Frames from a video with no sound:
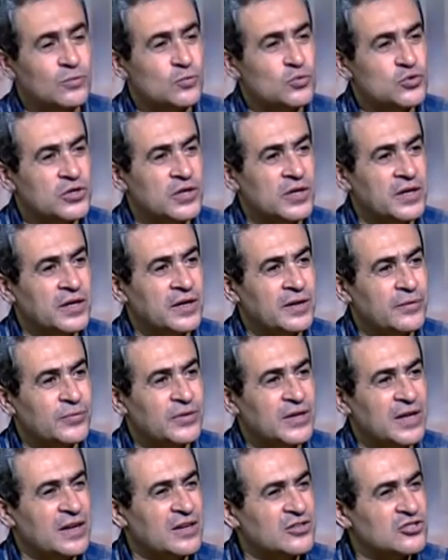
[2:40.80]
الموسيقيه انا
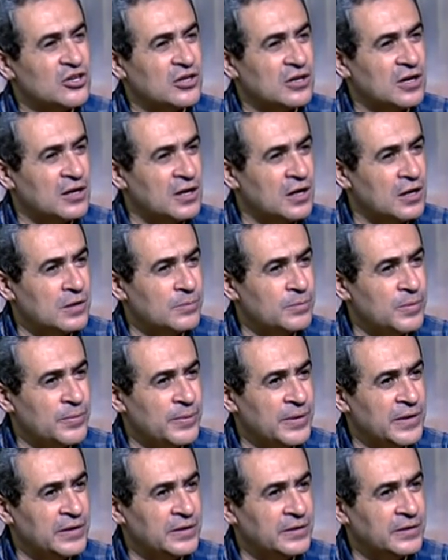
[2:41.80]
متهيألي اشهرها الهارب
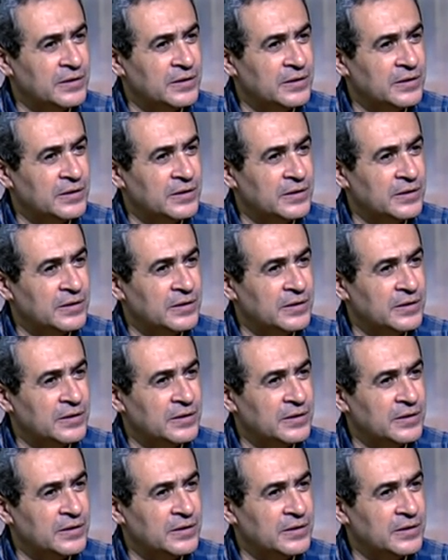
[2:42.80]
باين